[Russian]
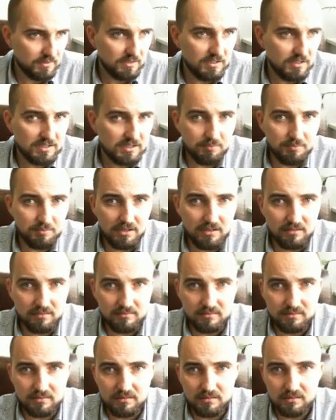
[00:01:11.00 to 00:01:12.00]
И теперь,
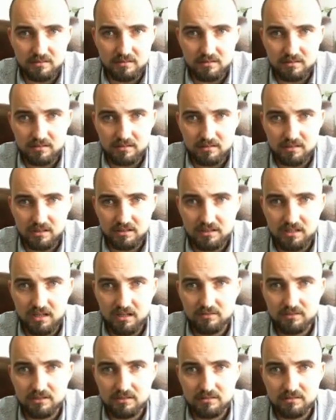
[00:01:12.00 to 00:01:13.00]
когда
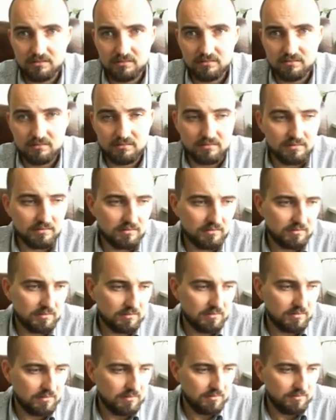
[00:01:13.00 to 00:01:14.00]
вы
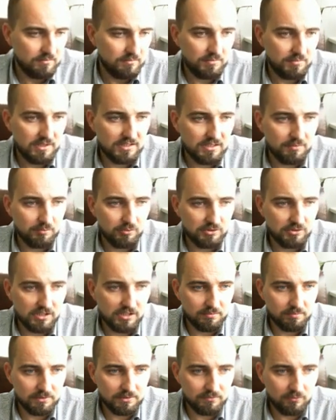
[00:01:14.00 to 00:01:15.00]

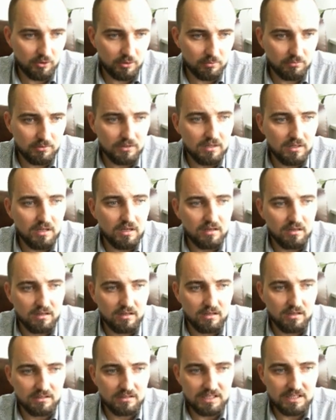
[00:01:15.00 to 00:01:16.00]
перезапустите платформу,
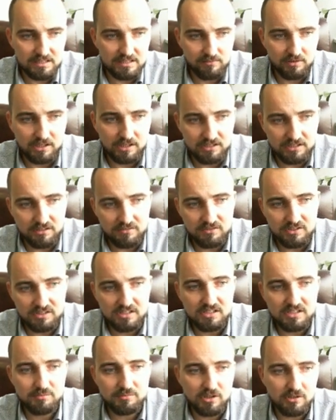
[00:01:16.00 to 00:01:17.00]
а, если вы хотите
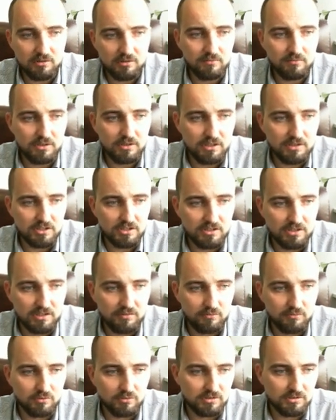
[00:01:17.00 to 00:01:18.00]
внести изменения, то вы, конечно,
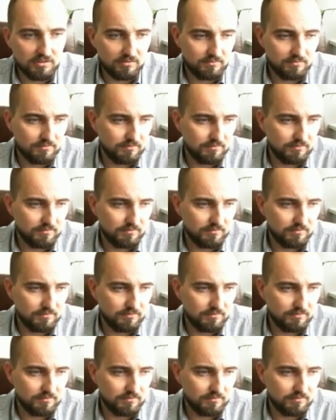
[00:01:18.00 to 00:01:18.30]
их вносите.